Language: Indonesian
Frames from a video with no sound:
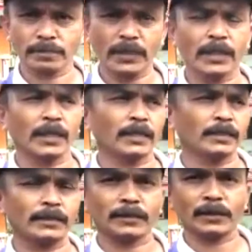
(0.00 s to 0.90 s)
iya
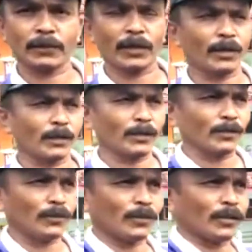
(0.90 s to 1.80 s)
sama
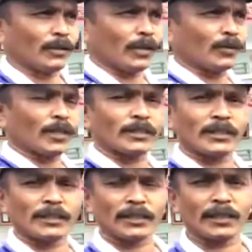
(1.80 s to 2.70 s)
orang-orang
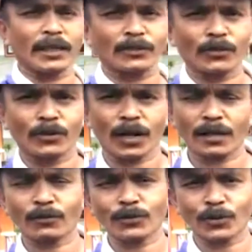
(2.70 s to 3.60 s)
sini dikira sekolah
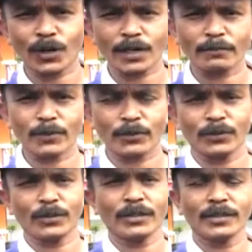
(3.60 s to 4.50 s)
anu sekolah nomor
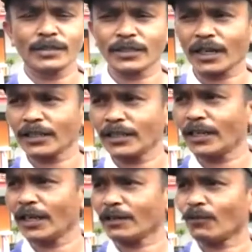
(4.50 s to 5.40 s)
setelah
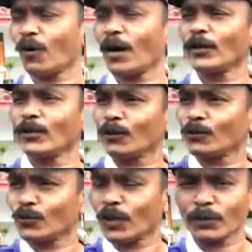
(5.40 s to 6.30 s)
dilihat oh, airnya aku
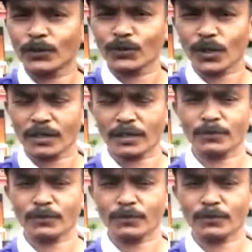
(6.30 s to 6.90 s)
sudah masuk sana